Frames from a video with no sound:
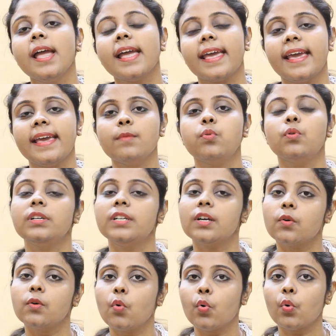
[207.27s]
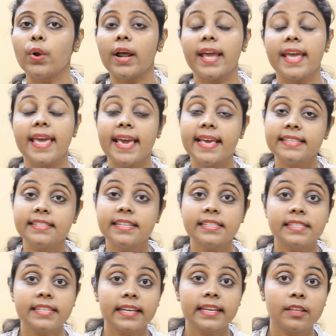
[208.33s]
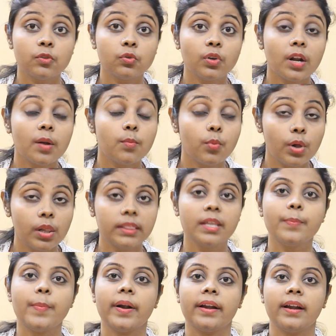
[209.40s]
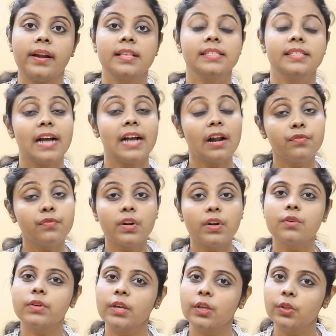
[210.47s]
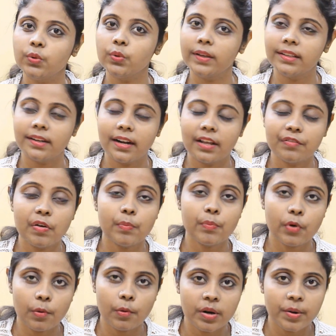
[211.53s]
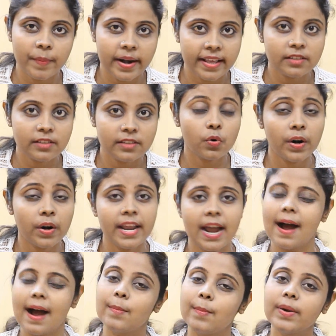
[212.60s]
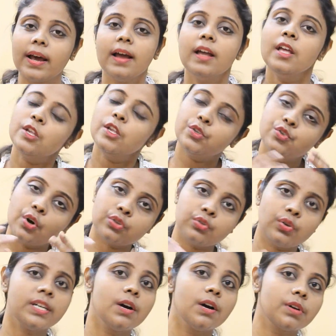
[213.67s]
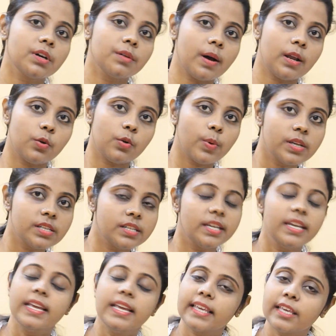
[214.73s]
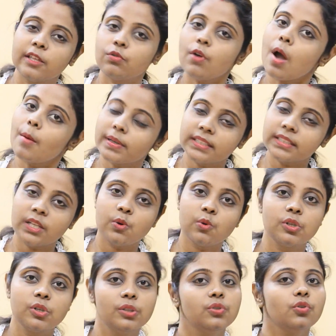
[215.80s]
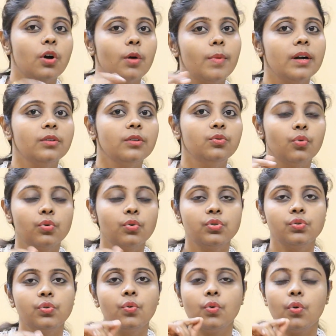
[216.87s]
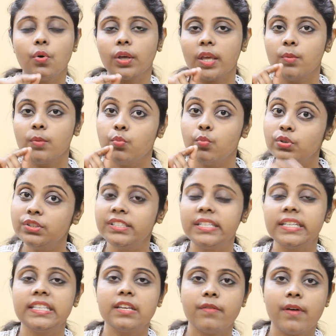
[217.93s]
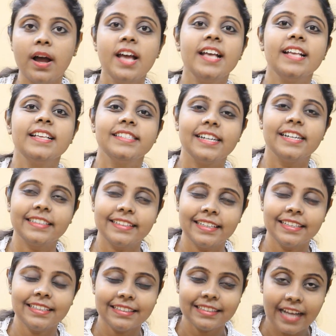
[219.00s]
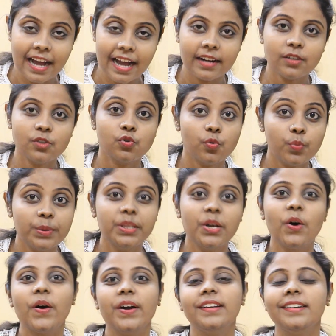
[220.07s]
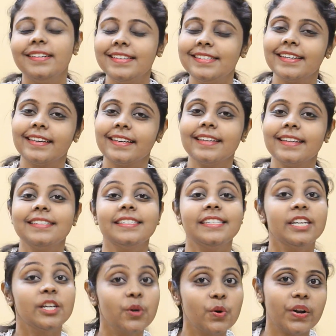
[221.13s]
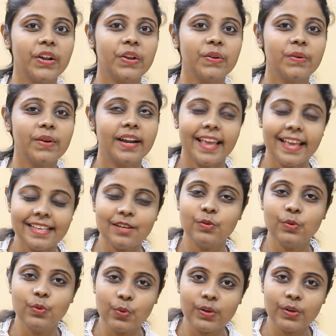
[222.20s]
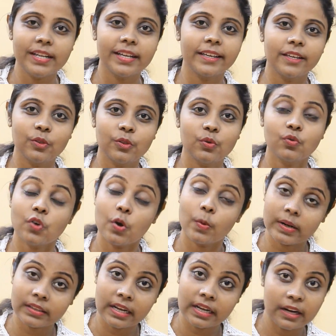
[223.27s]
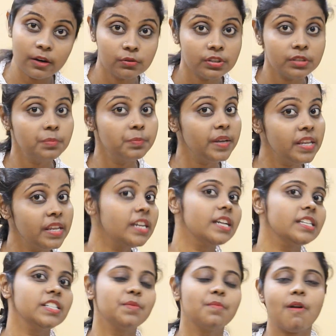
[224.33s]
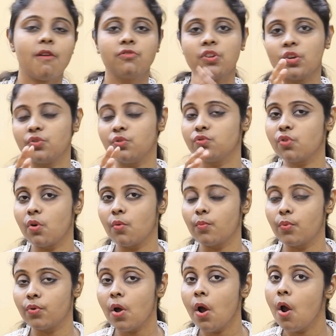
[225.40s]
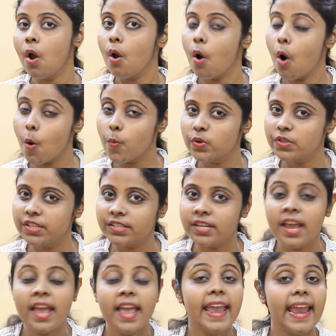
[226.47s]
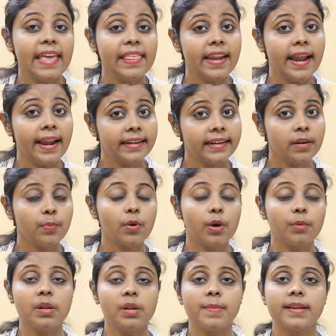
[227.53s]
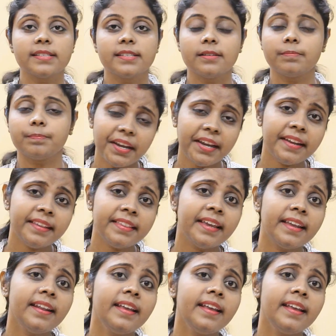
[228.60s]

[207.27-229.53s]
এই ভুলটা করো না এই জিনিসটা কিন্তু এরা বলতে পারে না যার ফলেও কিন্তু এদের লাইফে প্রবলেম অ্যারাইজ করে আমরা যতই কাউকে ভালোবাসি কিন্তু আমাদের উচিত সবার দোষগুলোকে বুঝিয়ে দেওয়া যাতে তার সুবিধা হয় নিজেকে ঠিক করে নেওয়া এই গুণটা কিন্তু সবার থাকা উচিত মিন রাশির মানুষরা কিন্তু সম্পূর্ণ অপোজিট এদের আর একটা প্রবলেম আছে এদের